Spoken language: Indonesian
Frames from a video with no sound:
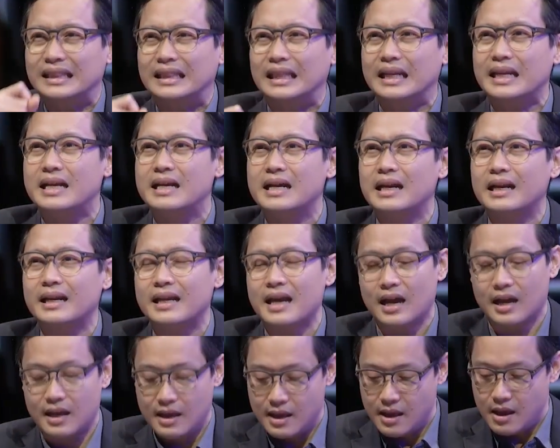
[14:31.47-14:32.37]
trigger
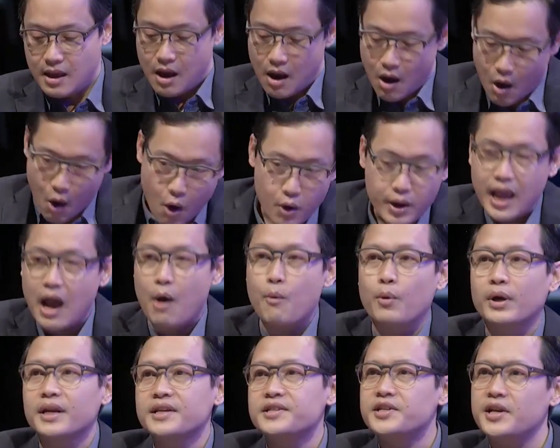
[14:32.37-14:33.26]
yang oke okay,
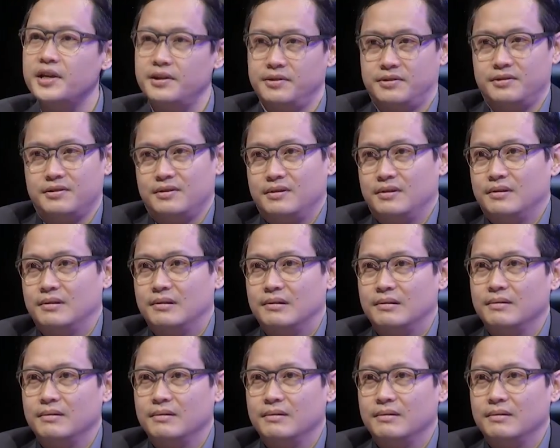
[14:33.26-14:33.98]
I wanna change.